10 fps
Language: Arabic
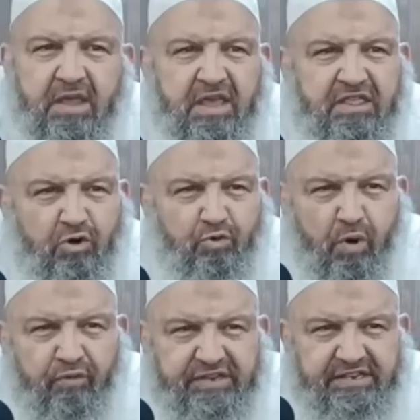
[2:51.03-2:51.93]
ذوبوه
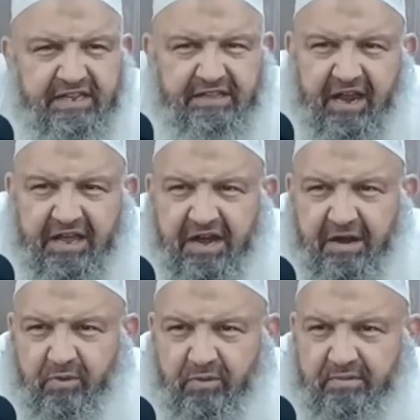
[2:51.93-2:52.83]
في الزيت الله
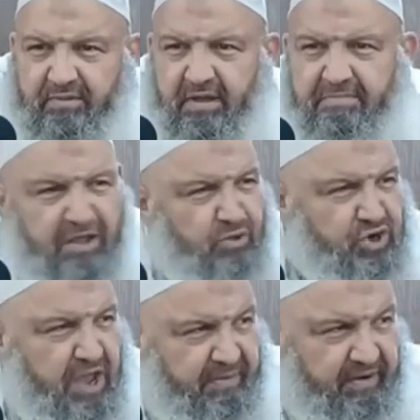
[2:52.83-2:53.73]
يرحمه ما عندوش
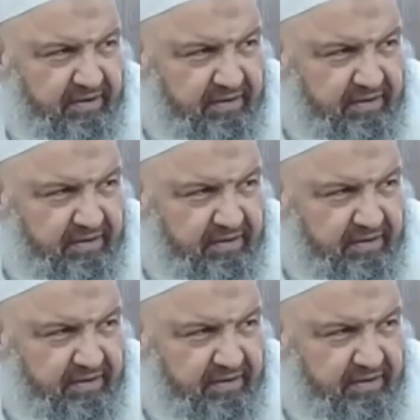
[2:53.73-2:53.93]
قبر